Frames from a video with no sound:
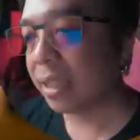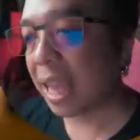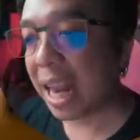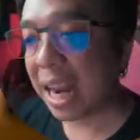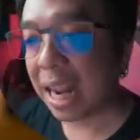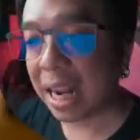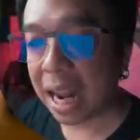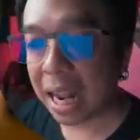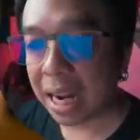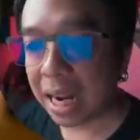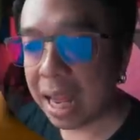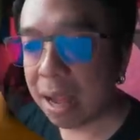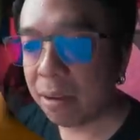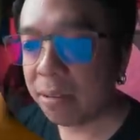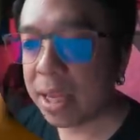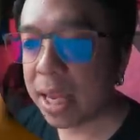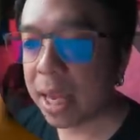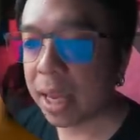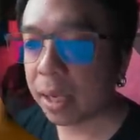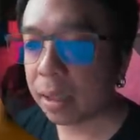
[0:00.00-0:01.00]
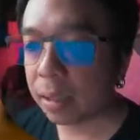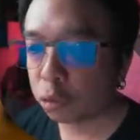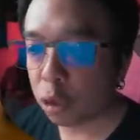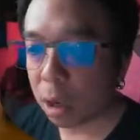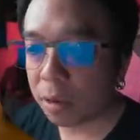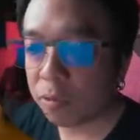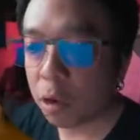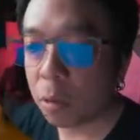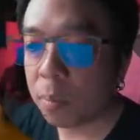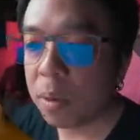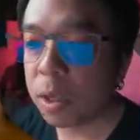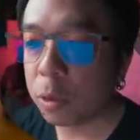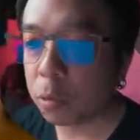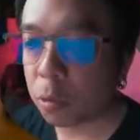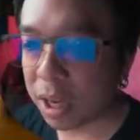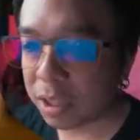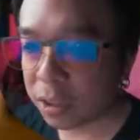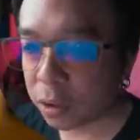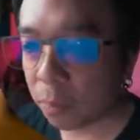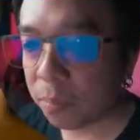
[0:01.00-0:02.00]
แต่หลักๆ แล้วเนี่ย Transformers
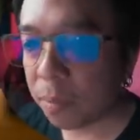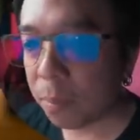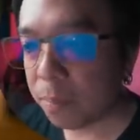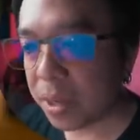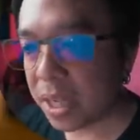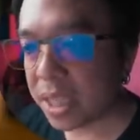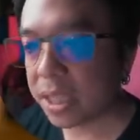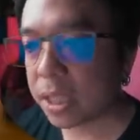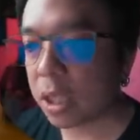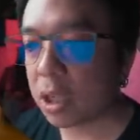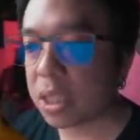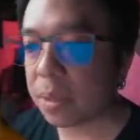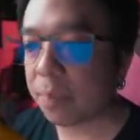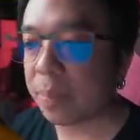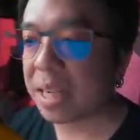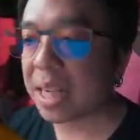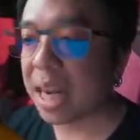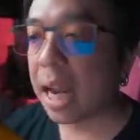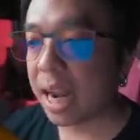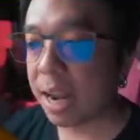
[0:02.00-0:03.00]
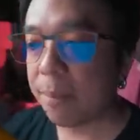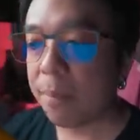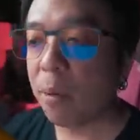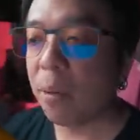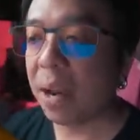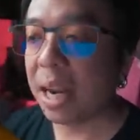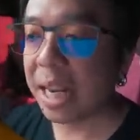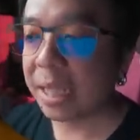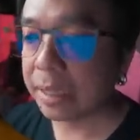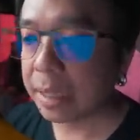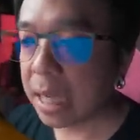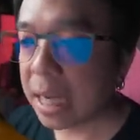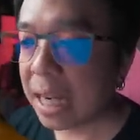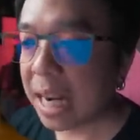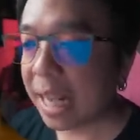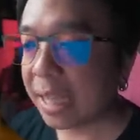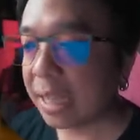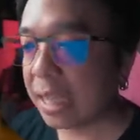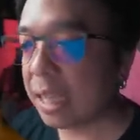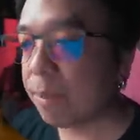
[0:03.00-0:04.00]
Rise of the Beast ก็จะเป็นการนำเอาคาแรคเตอร์
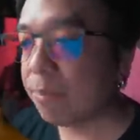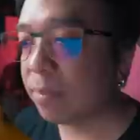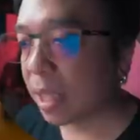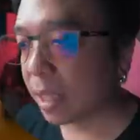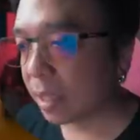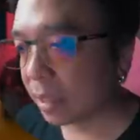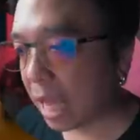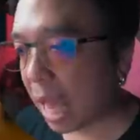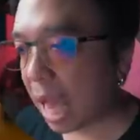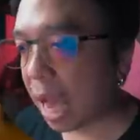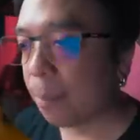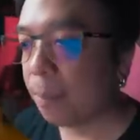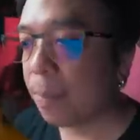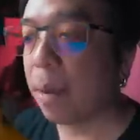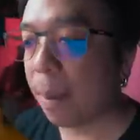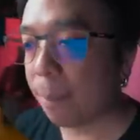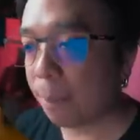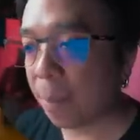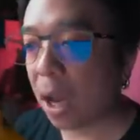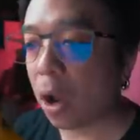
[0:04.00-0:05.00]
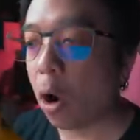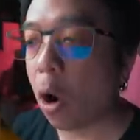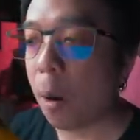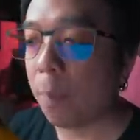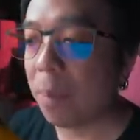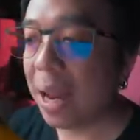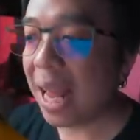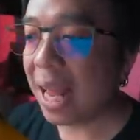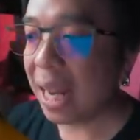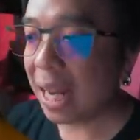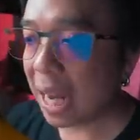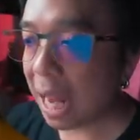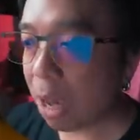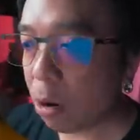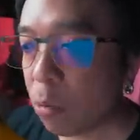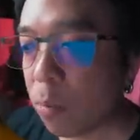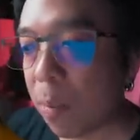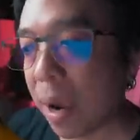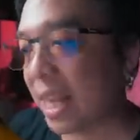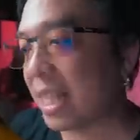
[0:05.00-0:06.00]
และธีมต่าง ๆ มาประกอบและ
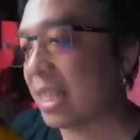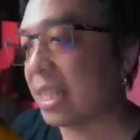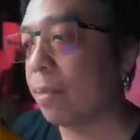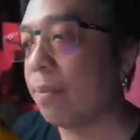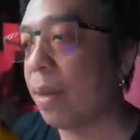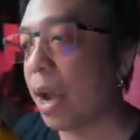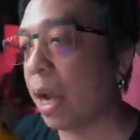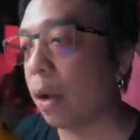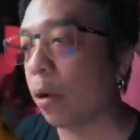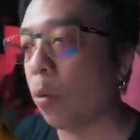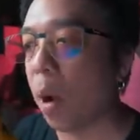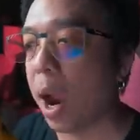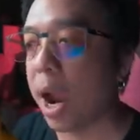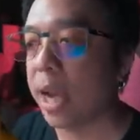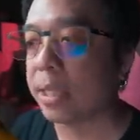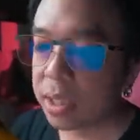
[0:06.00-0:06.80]
เล่าใหม่ซะมากกว่า